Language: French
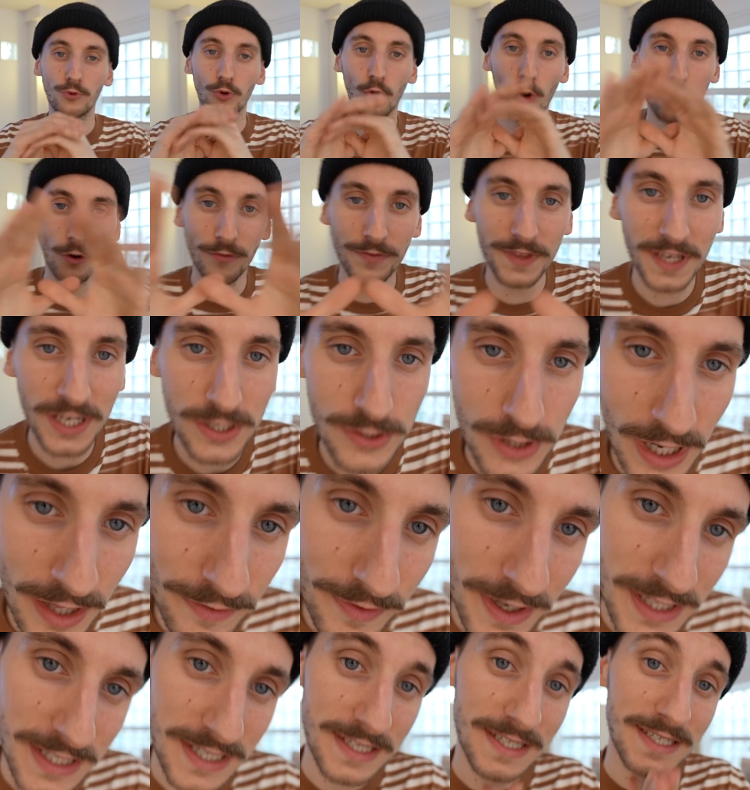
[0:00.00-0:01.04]
Pour revenir sur
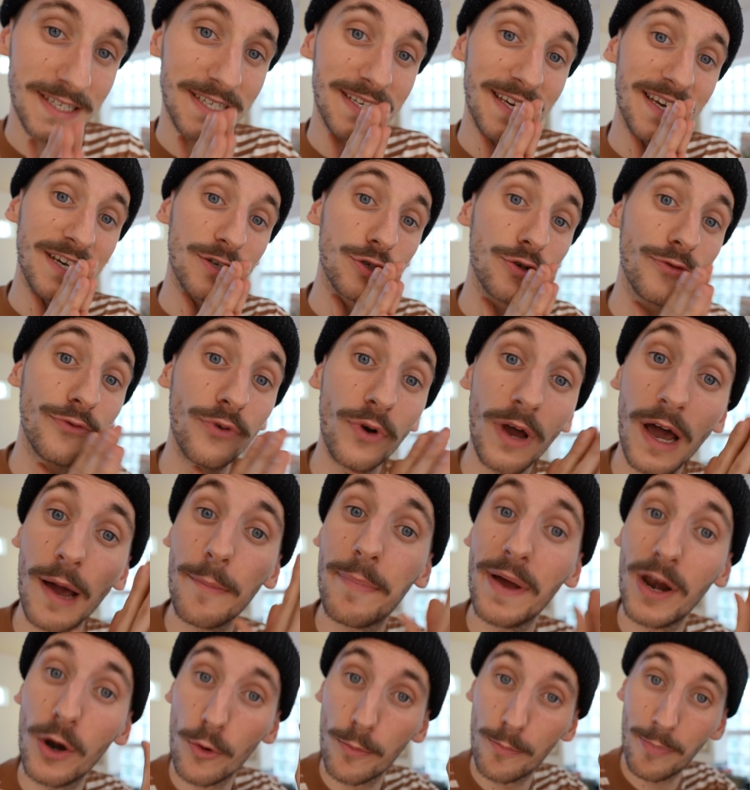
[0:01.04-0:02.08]
N26, qui est, je vous le
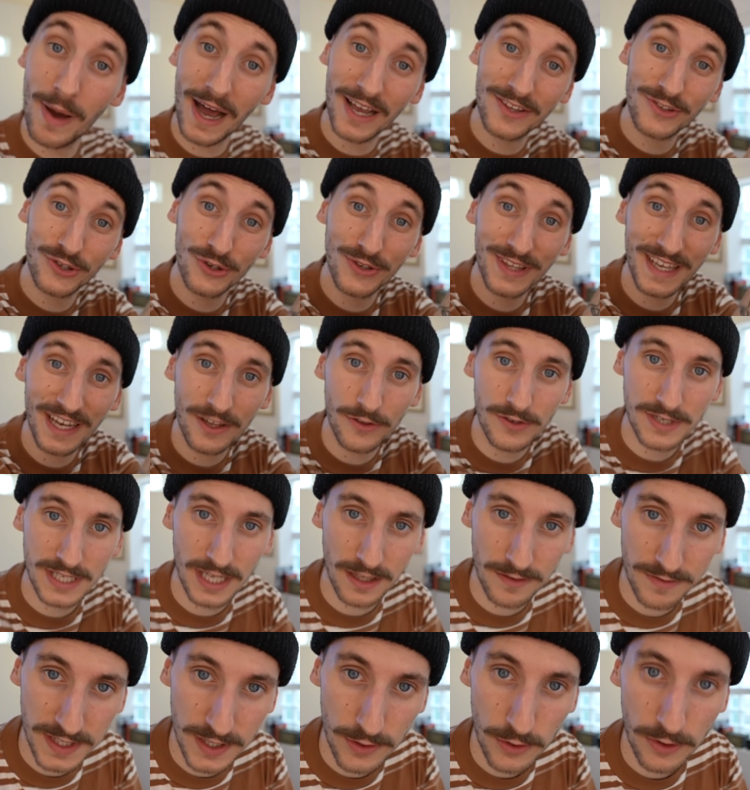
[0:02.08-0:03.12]
rappelle, le partenaire de
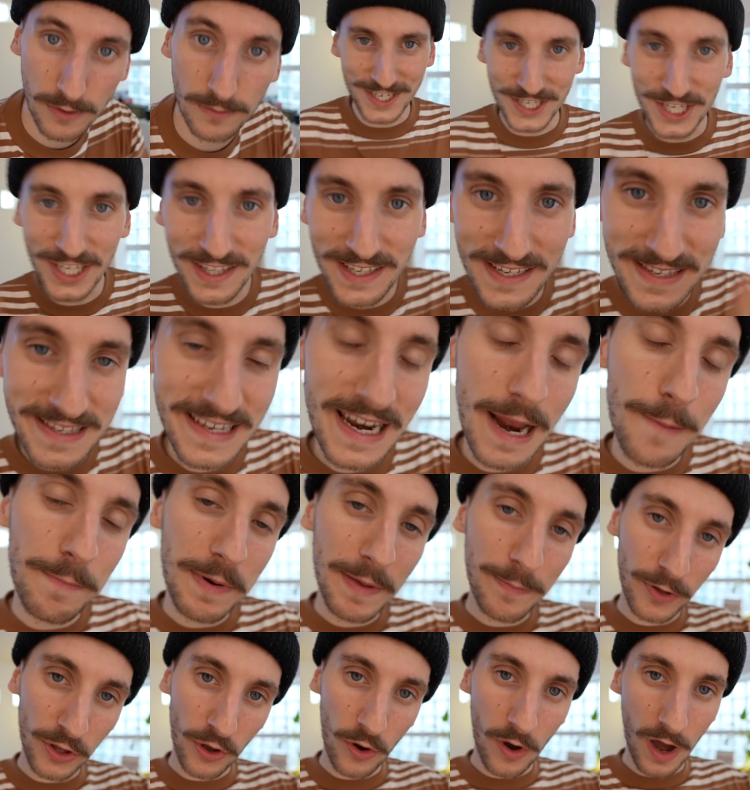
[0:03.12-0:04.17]
cette vidéo, j'ai testé
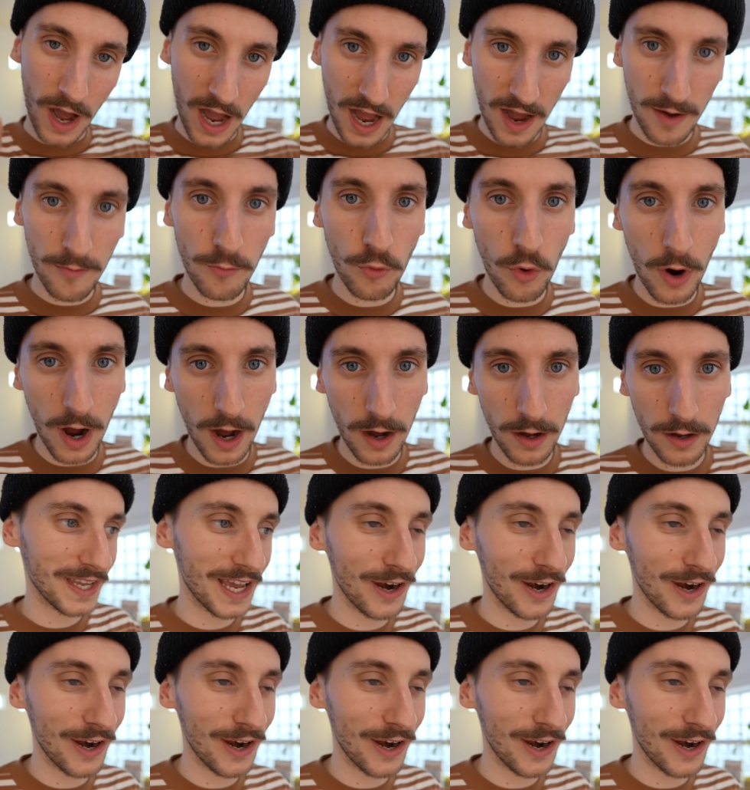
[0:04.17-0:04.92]
l'appli pendant un mois.